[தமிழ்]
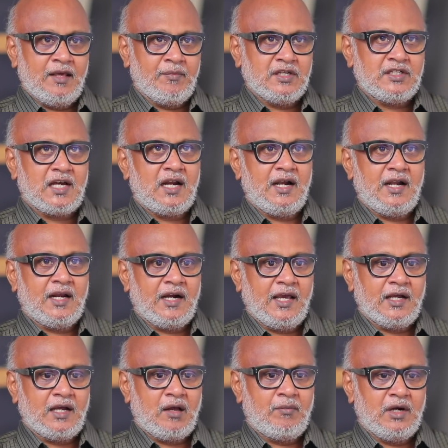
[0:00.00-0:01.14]
தனி மெஜாரிட்டி
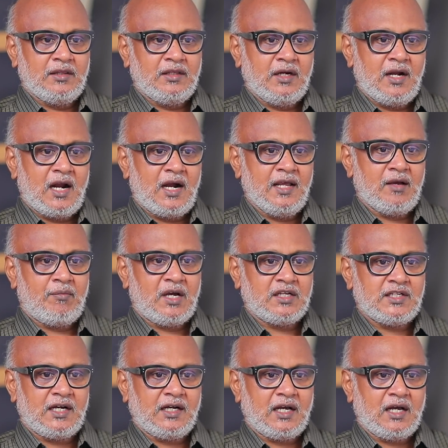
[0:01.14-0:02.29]
கிடைக்காமல் திண்டாடிய
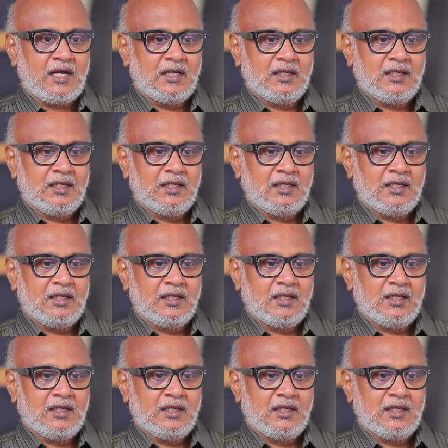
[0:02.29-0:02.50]
பாஜக